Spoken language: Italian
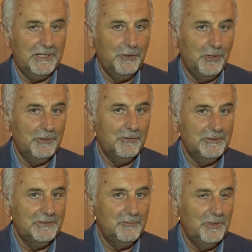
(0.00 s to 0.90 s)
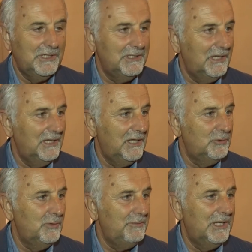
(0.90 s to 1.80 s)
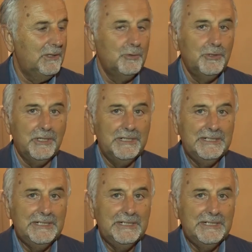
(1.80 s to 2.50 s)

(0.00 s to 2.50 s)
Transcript: ricordo quelli del 2001,